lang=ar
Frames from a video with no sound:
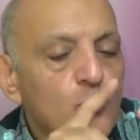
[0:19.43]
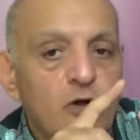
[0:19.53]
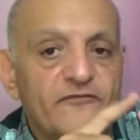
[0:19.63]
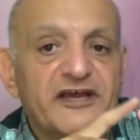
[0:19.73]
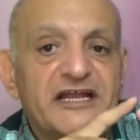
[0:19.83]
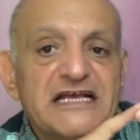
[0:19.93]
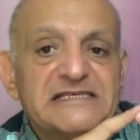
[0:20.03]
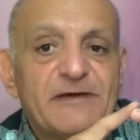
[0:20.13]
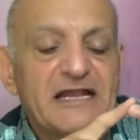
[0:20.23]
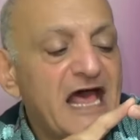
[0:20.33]
وفكر
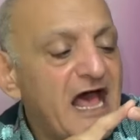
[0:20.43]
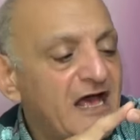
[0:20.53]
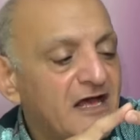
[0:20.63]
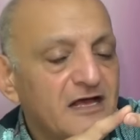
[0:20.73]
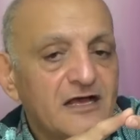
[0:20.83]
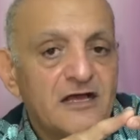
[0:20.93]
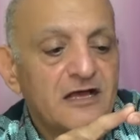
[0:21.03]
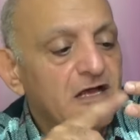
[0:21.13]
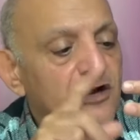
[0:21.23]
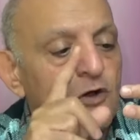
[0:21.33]
حزب الله
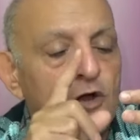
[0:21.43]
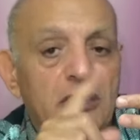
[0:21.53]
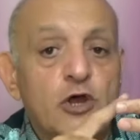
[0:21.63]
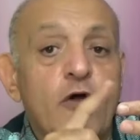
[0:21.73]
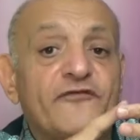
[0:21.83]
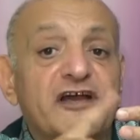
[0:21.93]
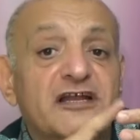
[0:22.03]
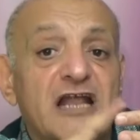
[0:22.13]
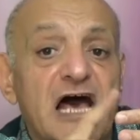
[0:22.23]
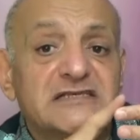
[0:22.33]
اللي هو فكر
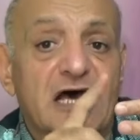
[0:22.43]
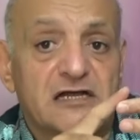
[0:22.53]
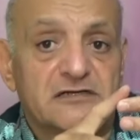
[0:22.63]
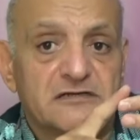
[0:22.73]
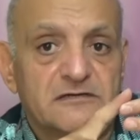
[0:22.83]
الأزهر